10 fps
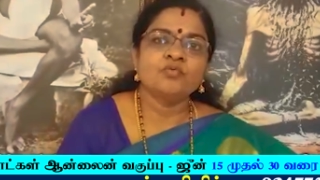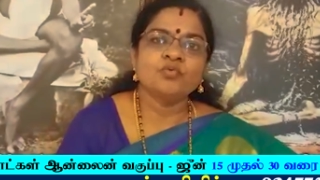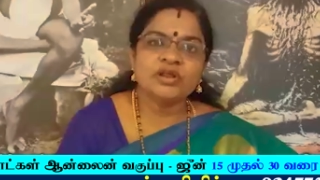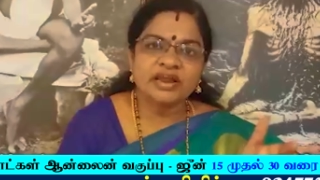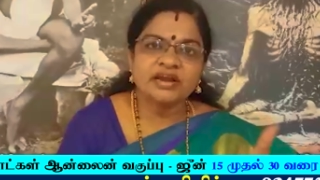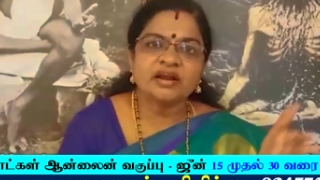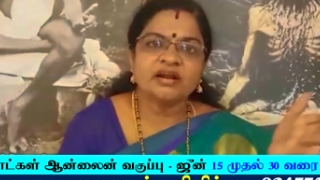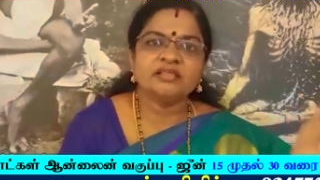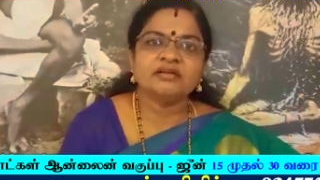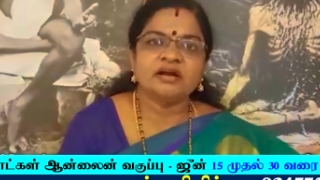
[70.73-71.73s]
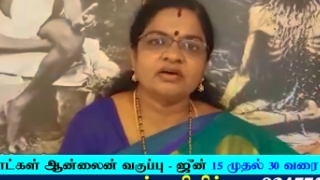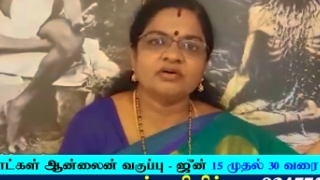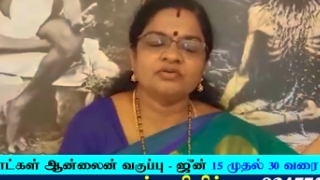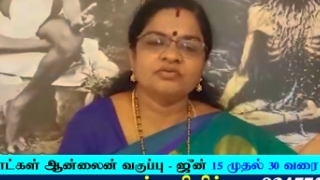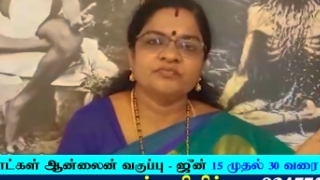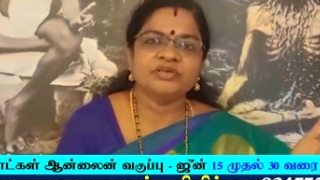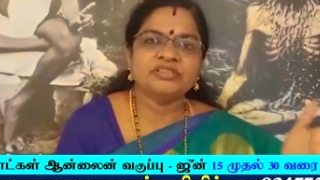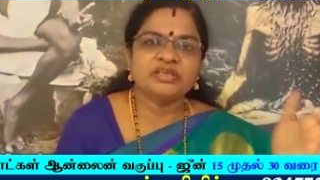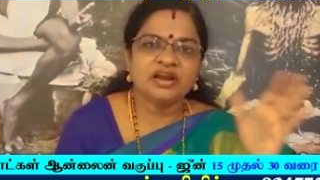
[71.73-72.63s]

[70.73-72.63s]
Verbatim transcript: உங்களுக்கு என்ன நல்லது நடக்கணும் இது